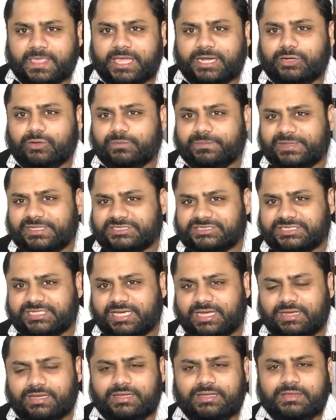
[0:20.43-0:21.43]

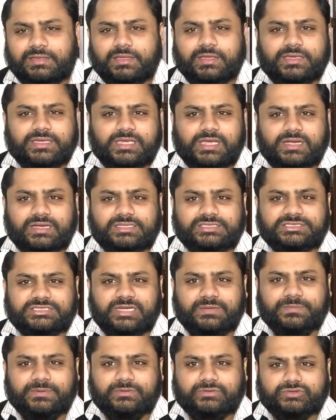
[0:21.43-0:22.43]
एलोपेशिया या
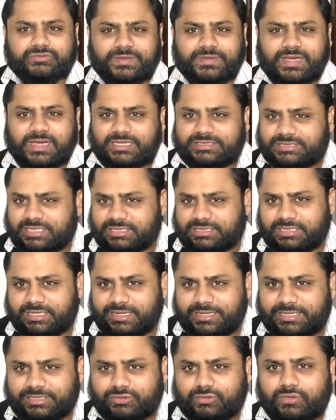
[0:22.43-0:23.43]
गंजापन उसमें आ
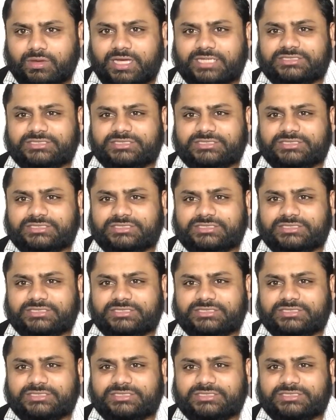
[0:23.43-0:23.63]
जाता है तो